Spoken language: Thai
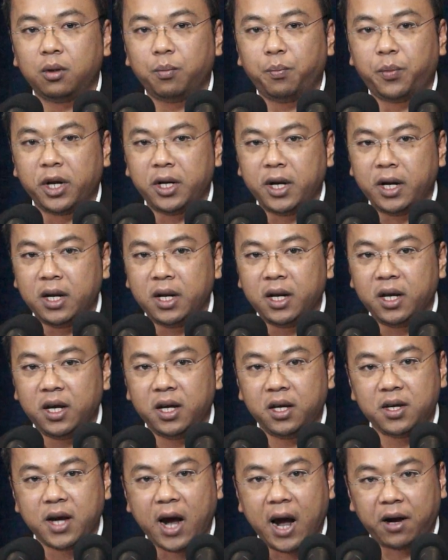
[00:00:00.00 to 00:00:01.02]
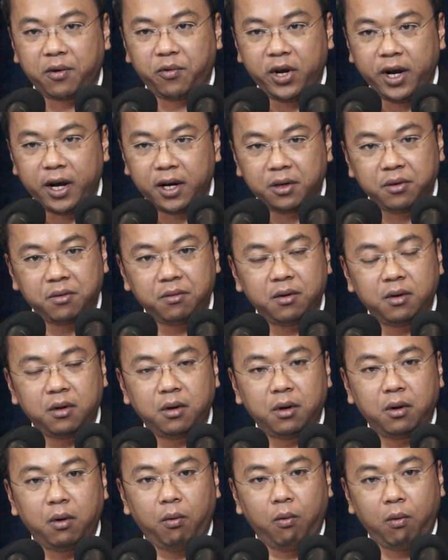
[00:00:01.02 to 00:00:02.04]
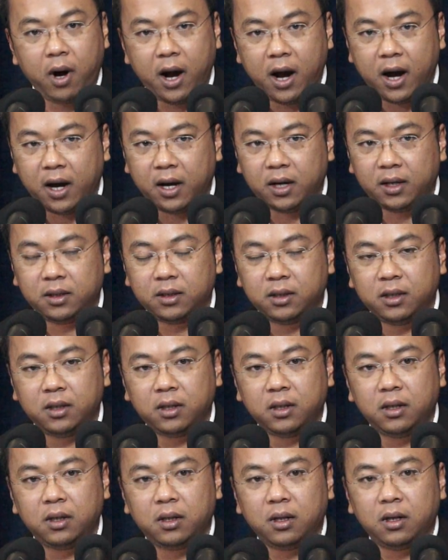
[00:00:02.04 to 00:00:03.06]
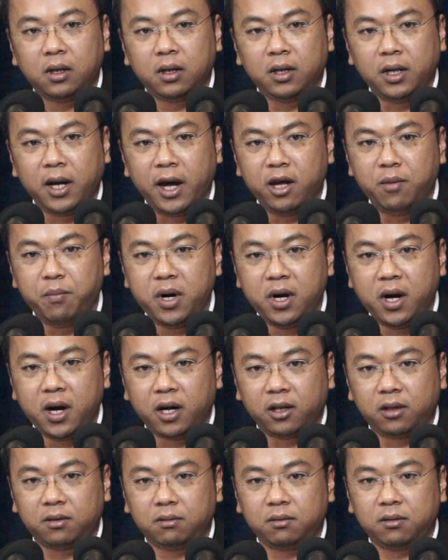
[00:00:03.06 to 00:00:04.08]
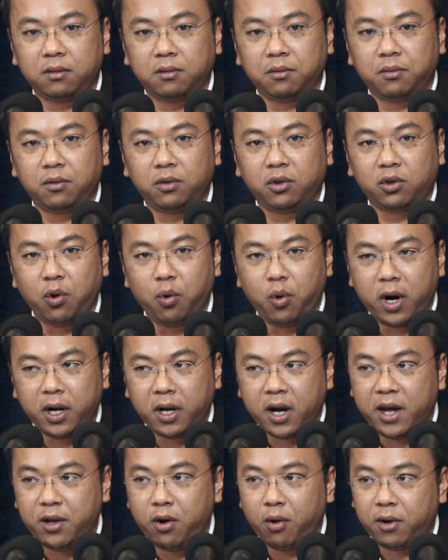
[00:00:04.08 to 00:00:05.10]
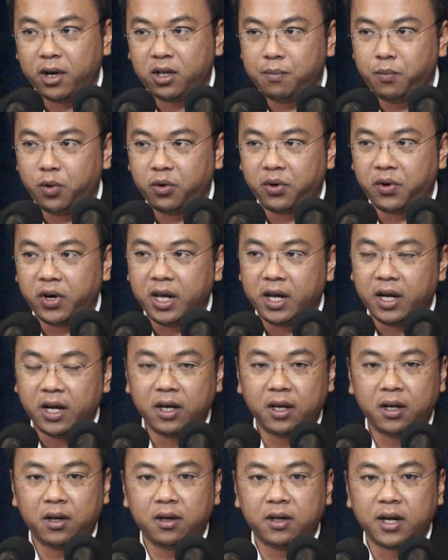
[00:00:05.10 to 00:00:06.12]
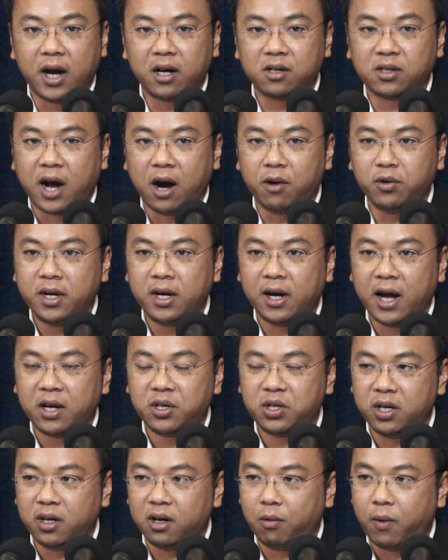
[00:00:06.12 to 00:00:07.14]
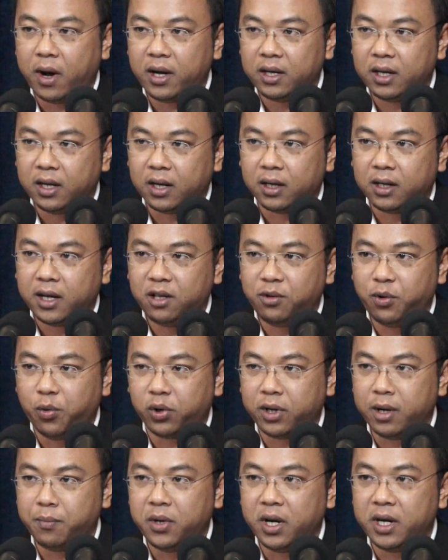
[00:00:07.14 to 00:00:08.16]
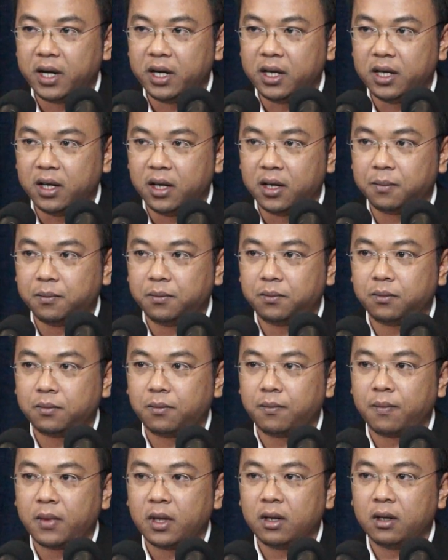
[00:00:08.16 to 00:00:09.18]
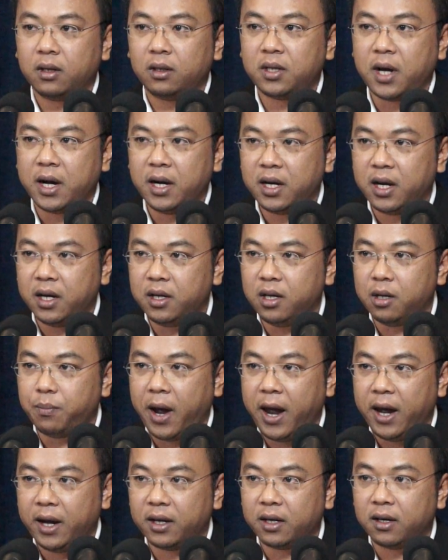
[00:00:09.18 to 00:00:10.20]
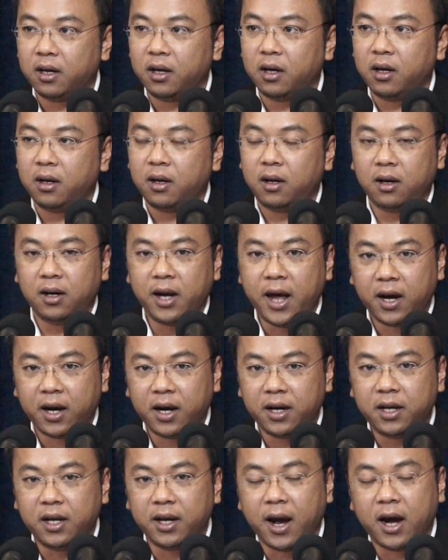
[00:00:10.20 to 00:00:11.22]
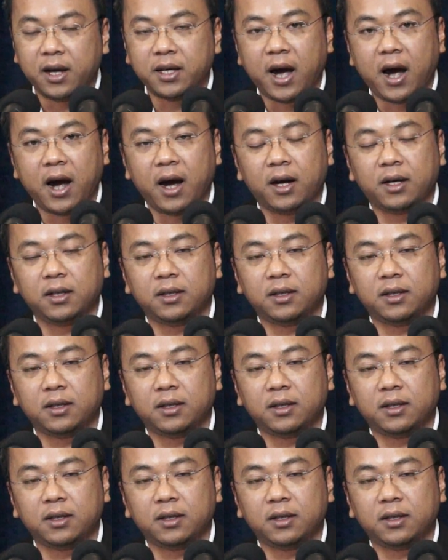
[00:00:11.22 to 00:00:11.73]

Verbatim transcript: ประเด็นนี้อยากเรียนว่าในเมื่อตัวนายกรัฐมนตรี นางสาวยิ่งลักษณ์ชินวัตรเนี่ยได้ถูกดำเนินคดีทั้งคดีแพ่งและคดีอาญา